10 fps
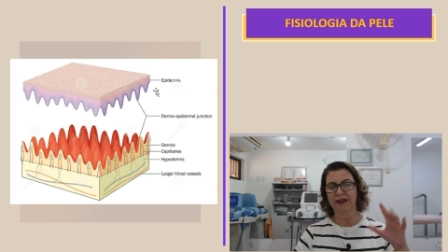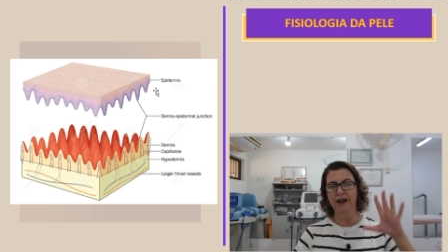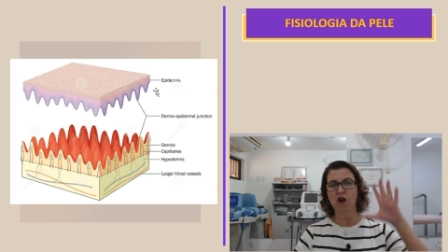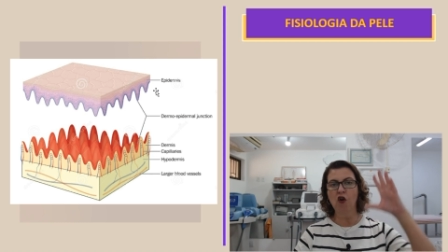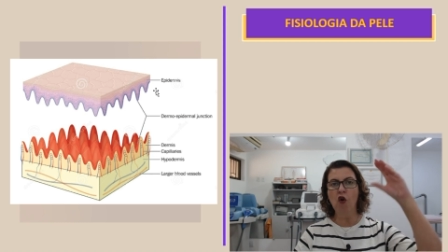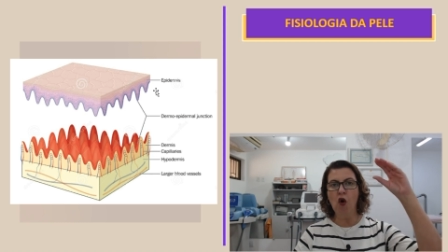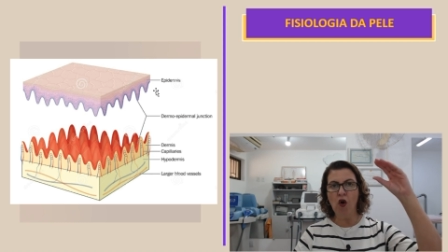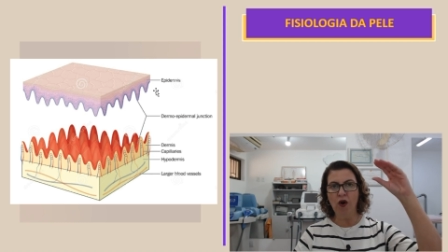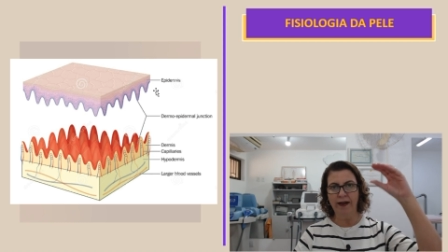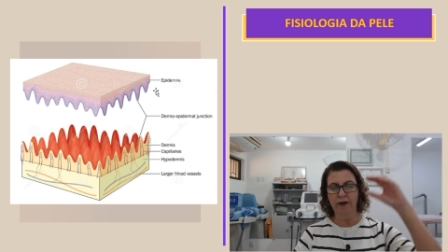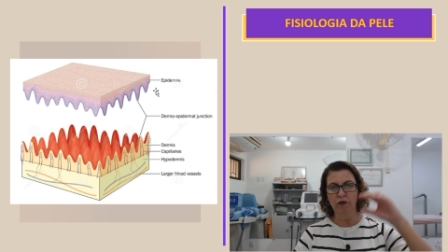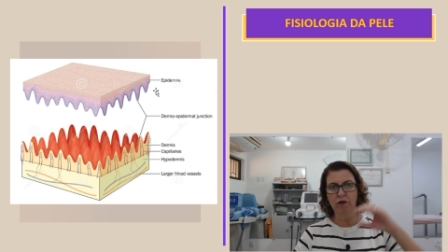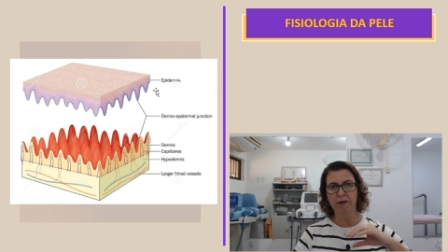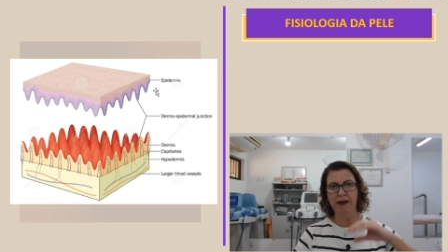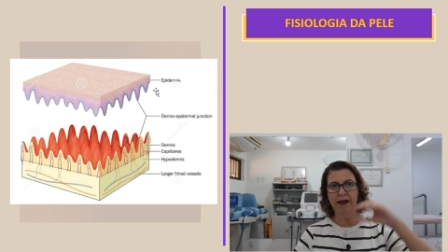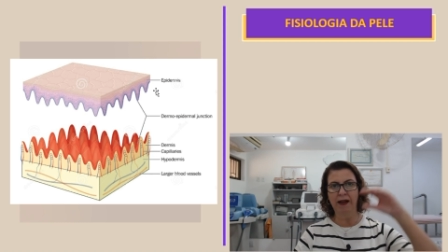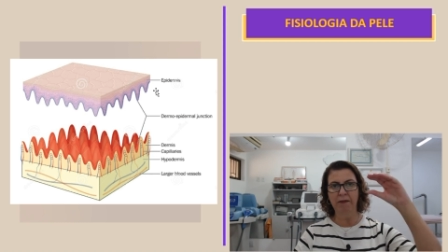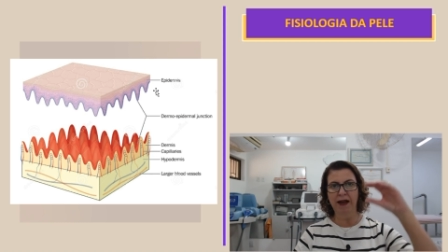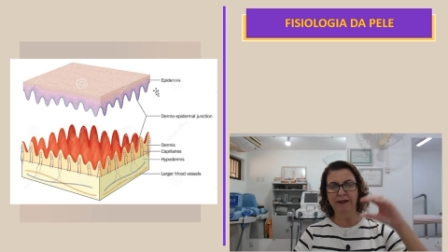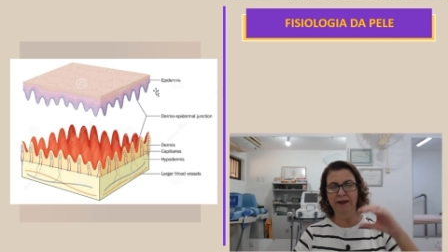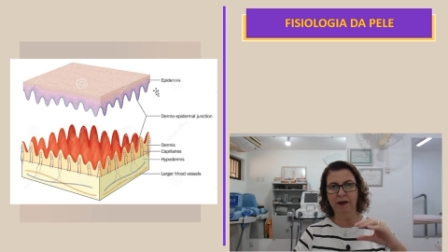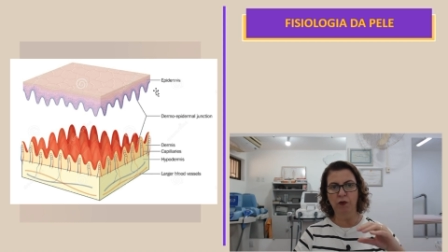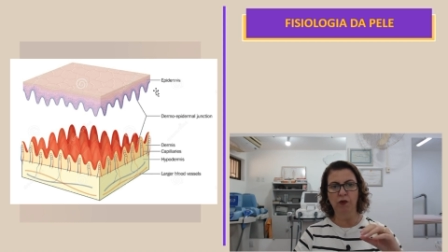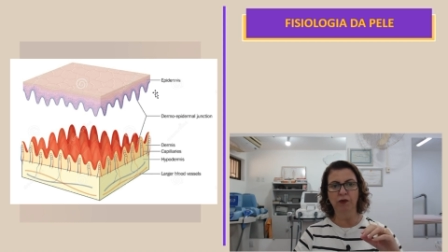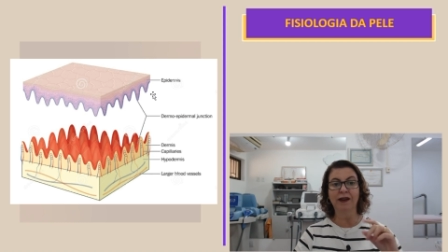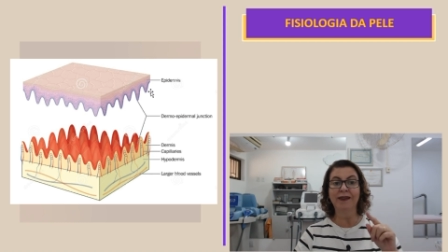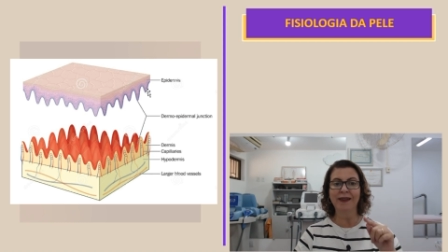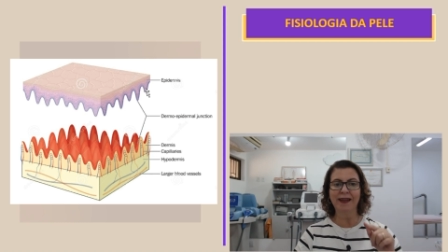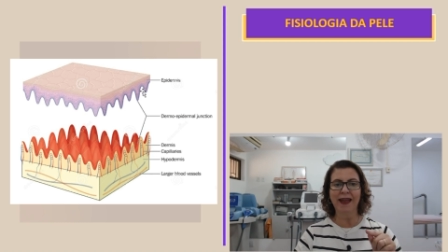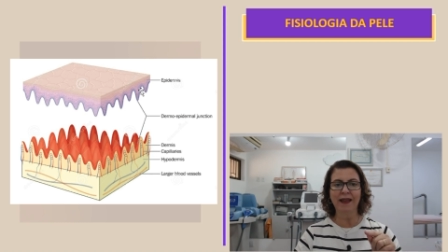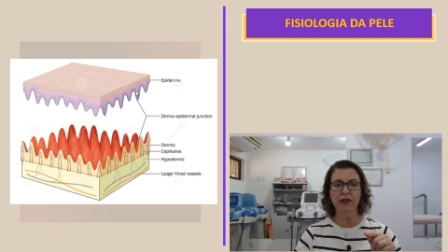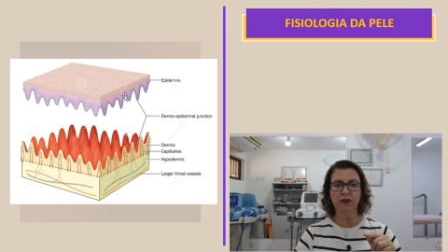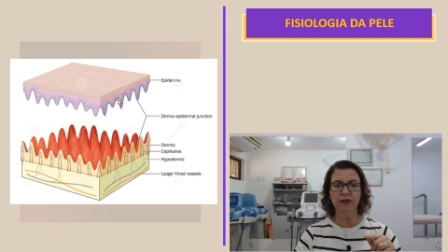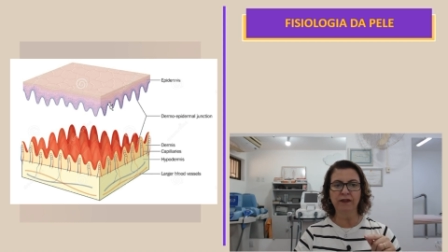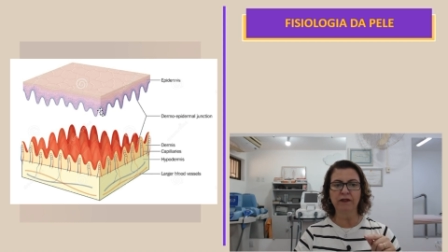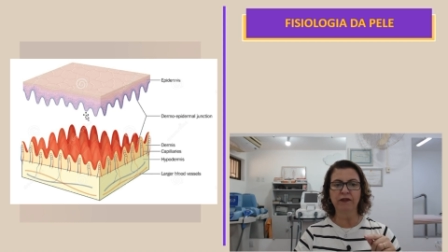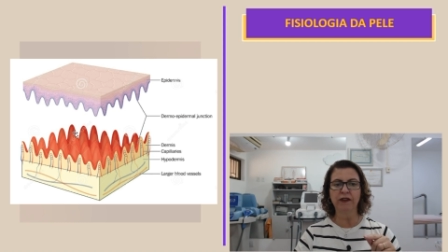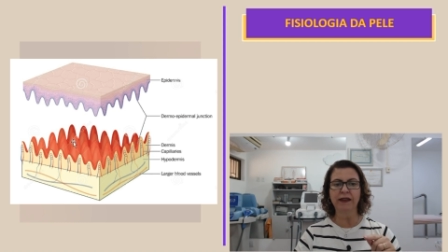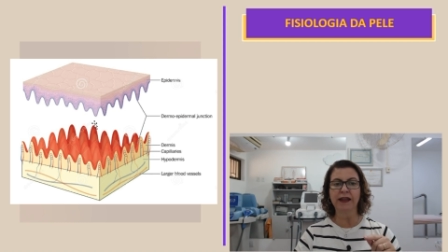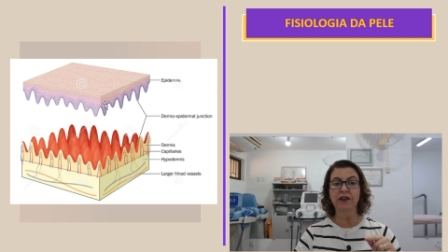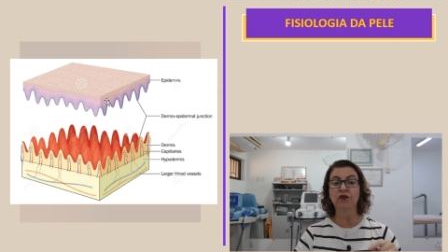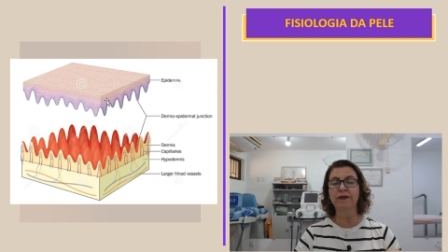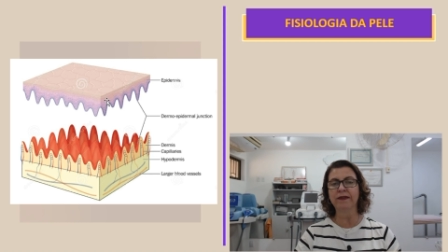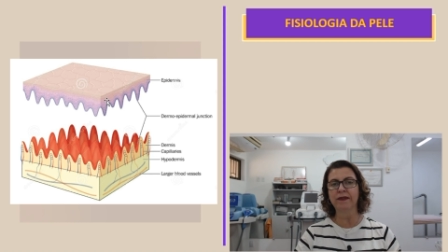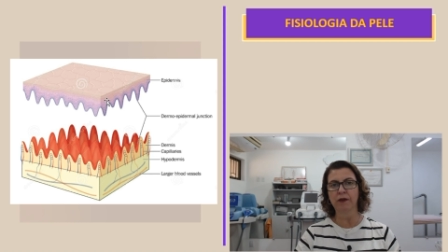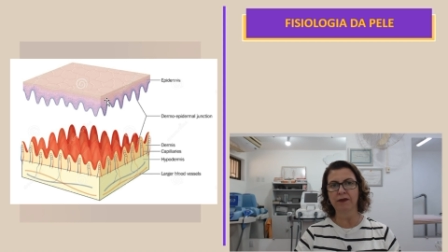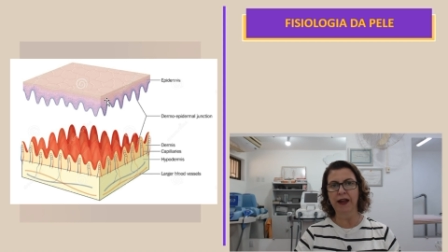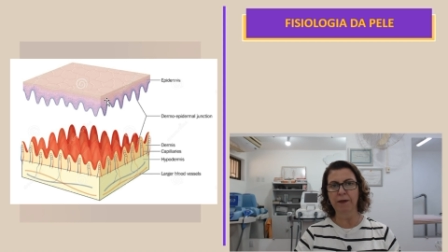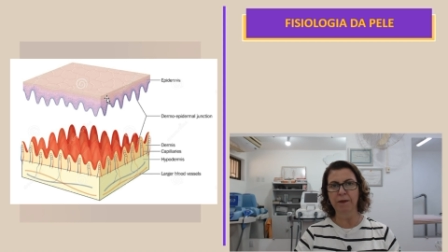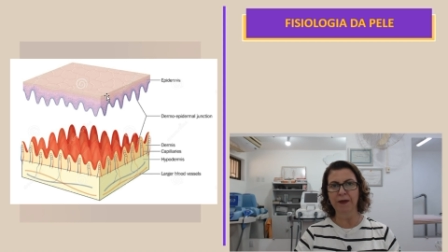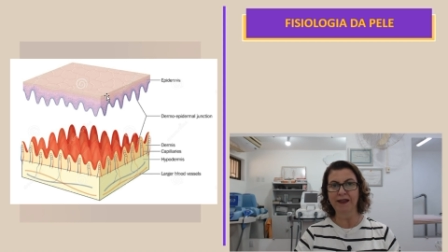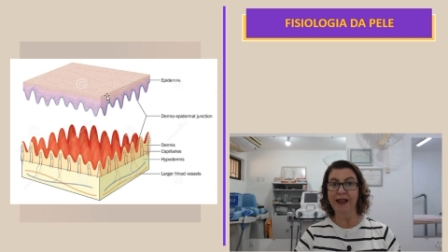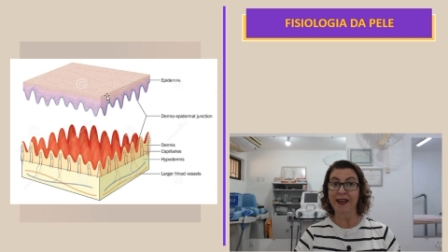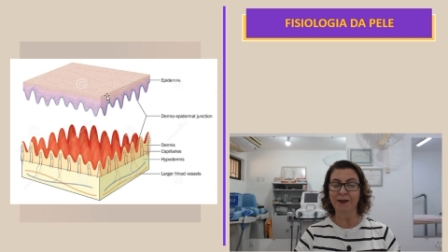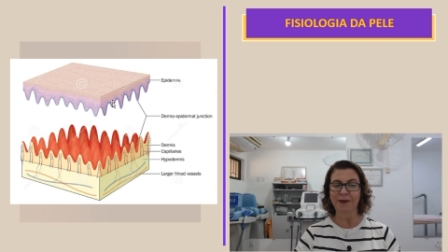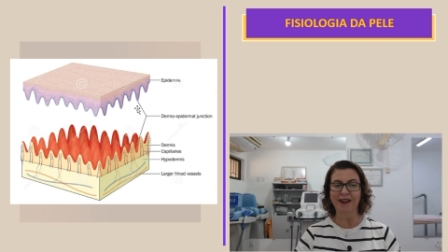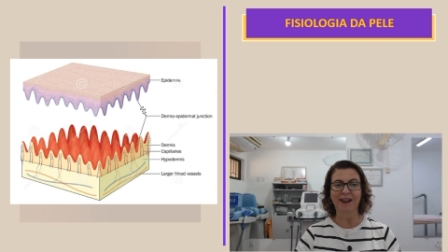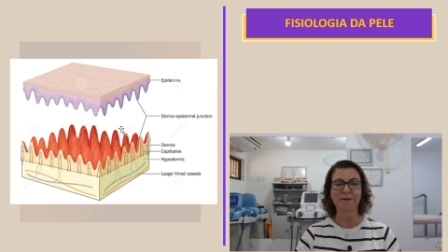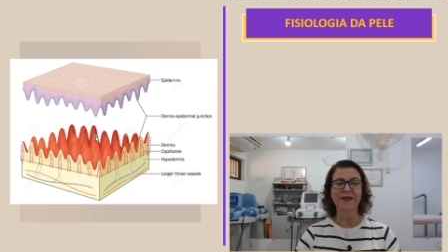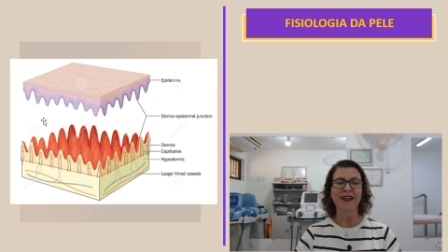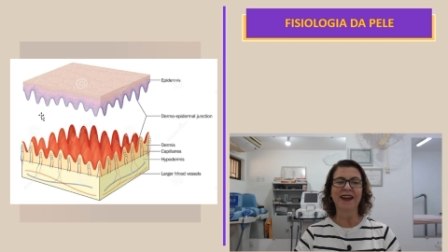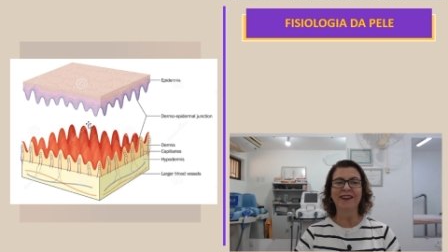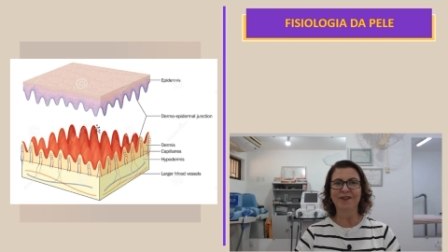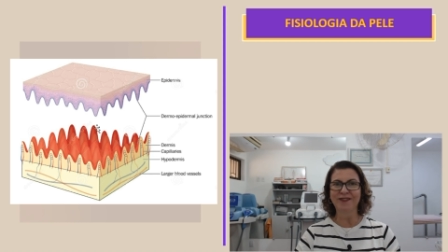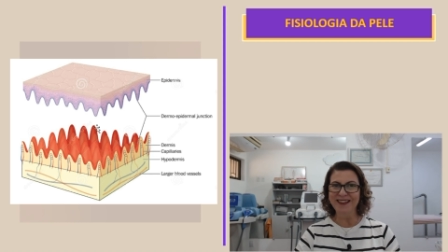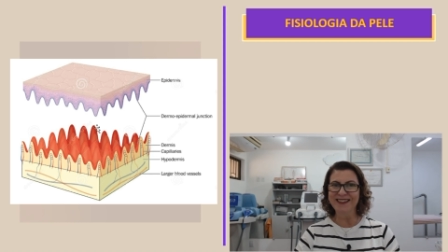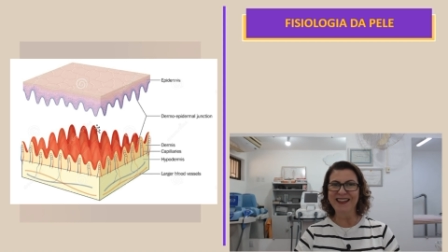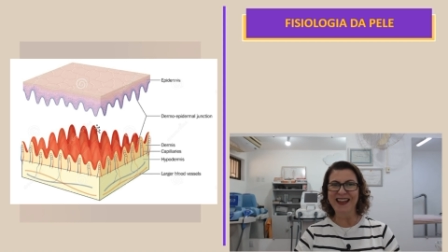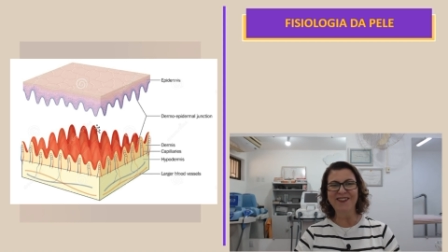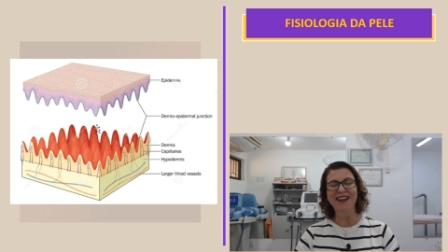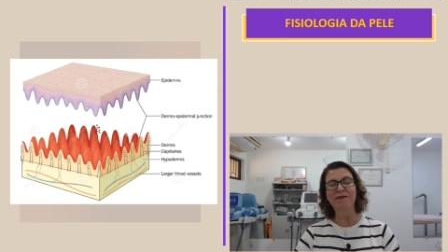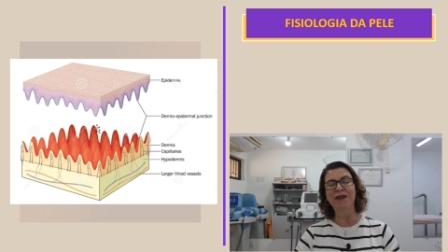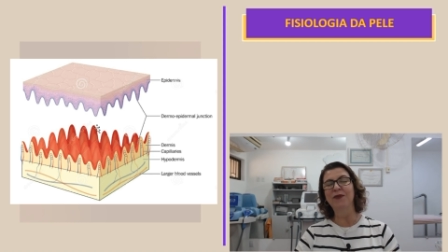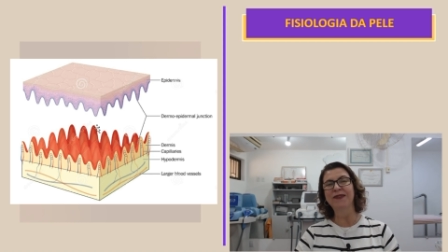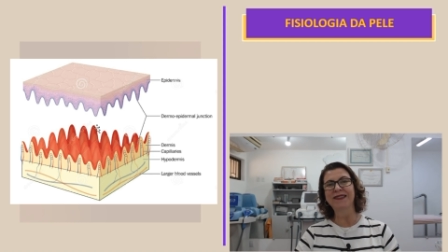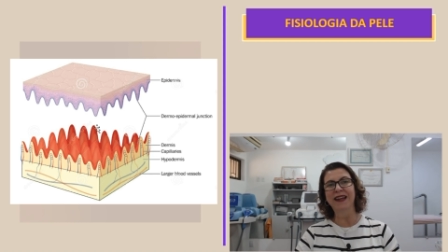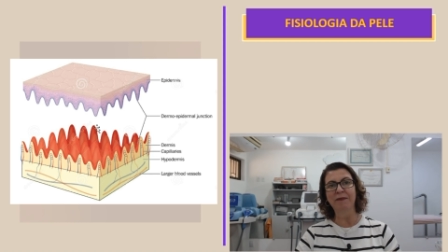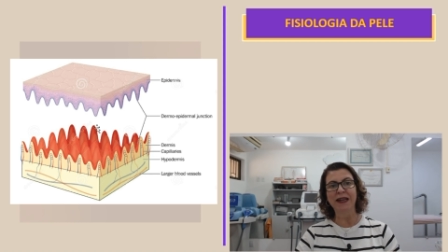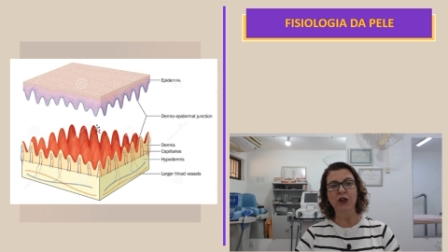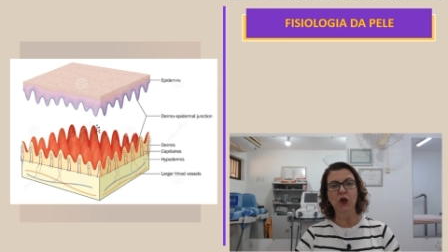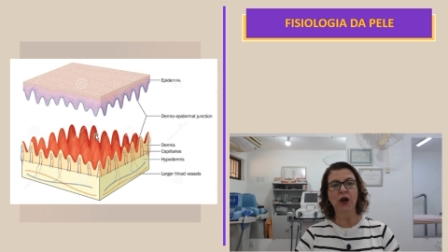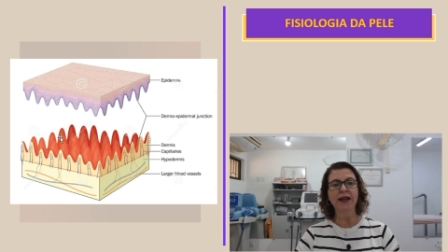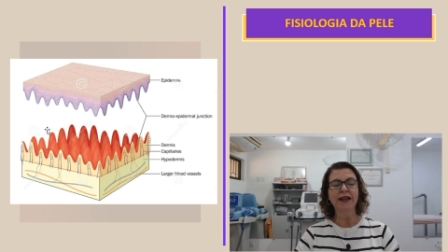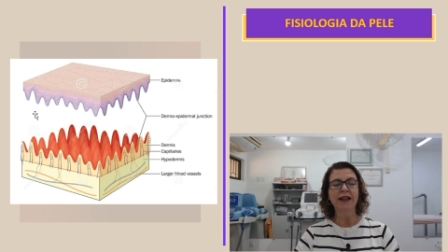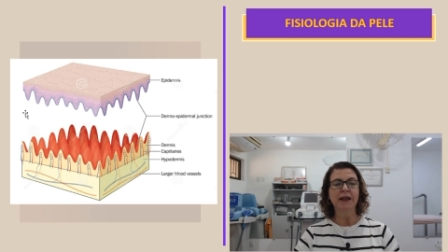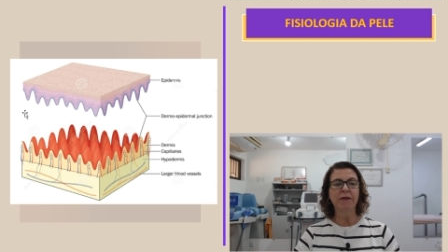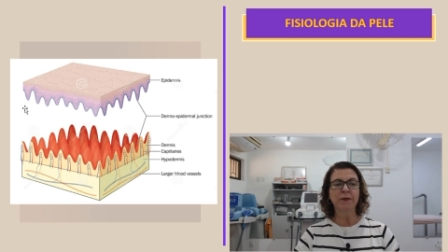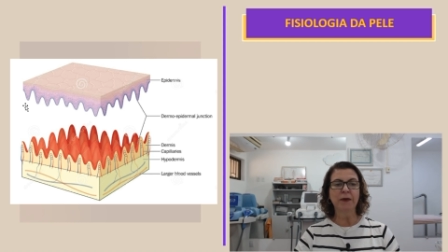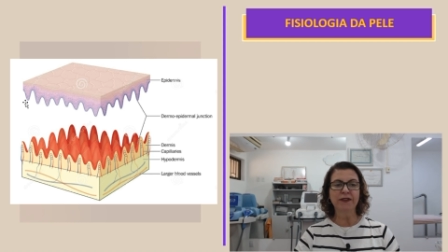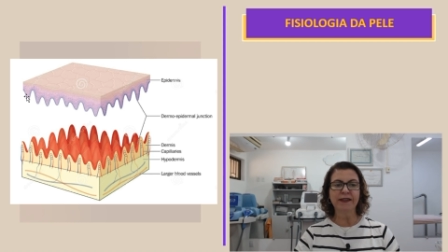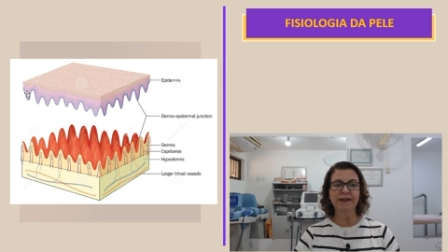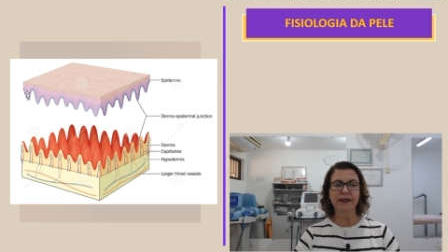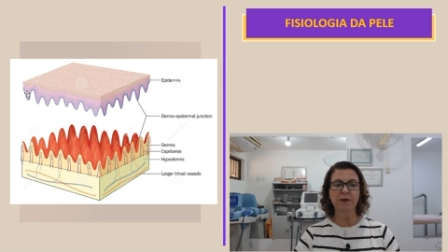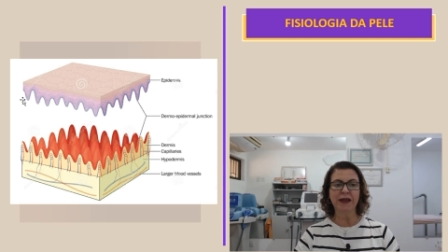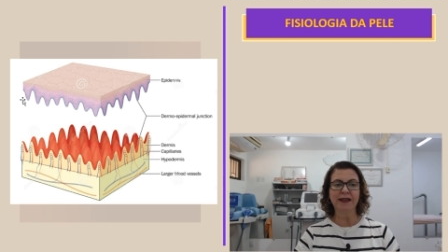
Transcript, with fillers: que ancora uma camada na outra, que é isso que vocês estão vendo aqui, a junção dermoepidérmica. Aqui é um desenho, né, para ilustrar melhor, mas para vocês terem